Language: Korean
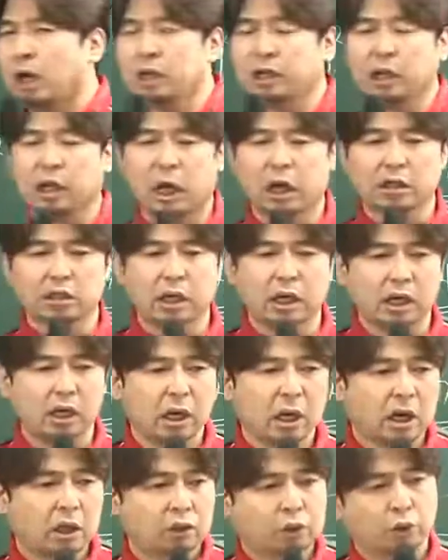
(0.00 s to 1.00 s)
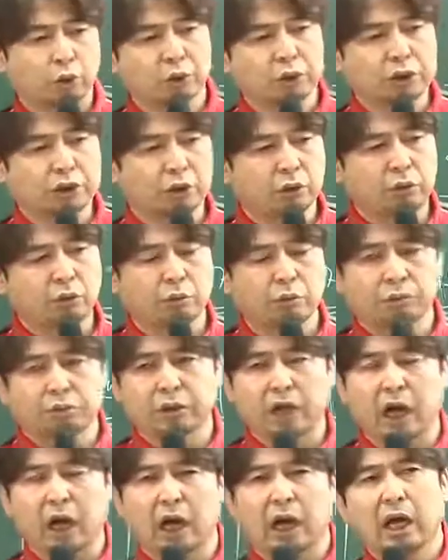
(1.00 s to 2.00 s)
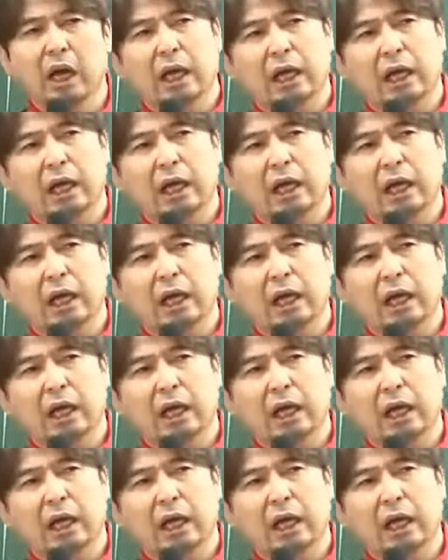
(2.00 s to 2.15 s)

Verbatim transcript: 이게 가장 좋은 시험 공부다,